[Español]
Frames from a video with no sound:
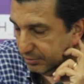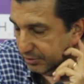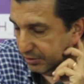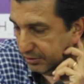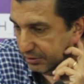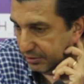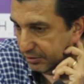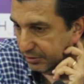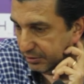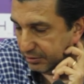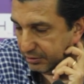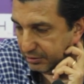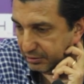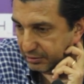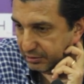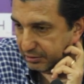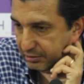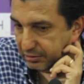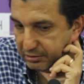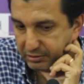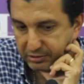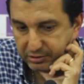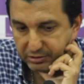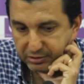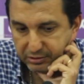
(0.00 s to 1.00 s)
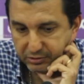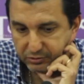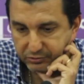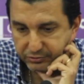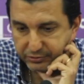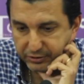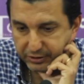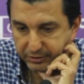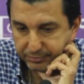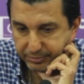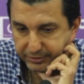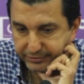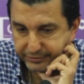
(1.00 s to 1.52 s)
y
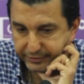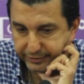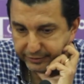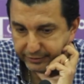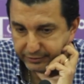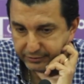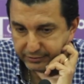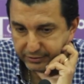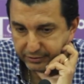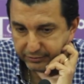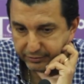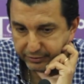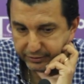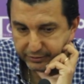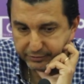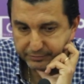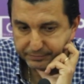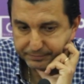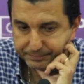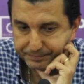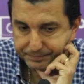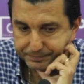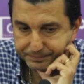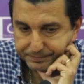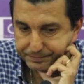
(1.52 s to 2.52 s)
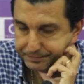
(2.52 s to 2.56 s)
no sé qué pasará, la verdad.